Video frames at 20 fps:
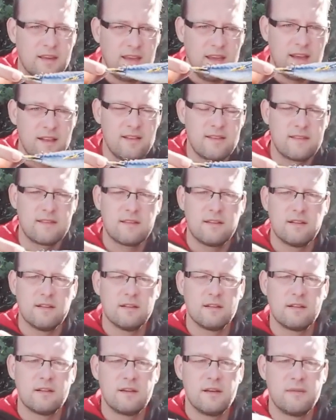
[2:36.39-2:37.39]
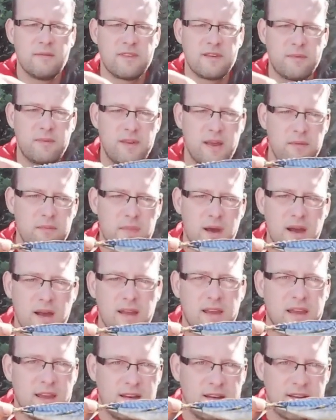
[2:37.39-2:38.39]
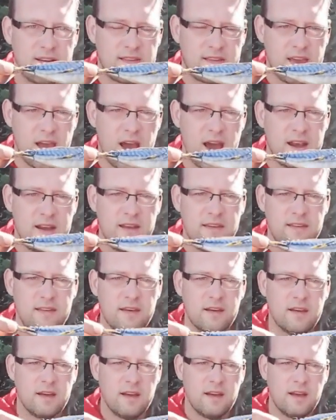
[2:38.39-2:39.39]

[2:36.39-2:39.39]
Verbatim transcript: Jetzt im September geht das gar nicht.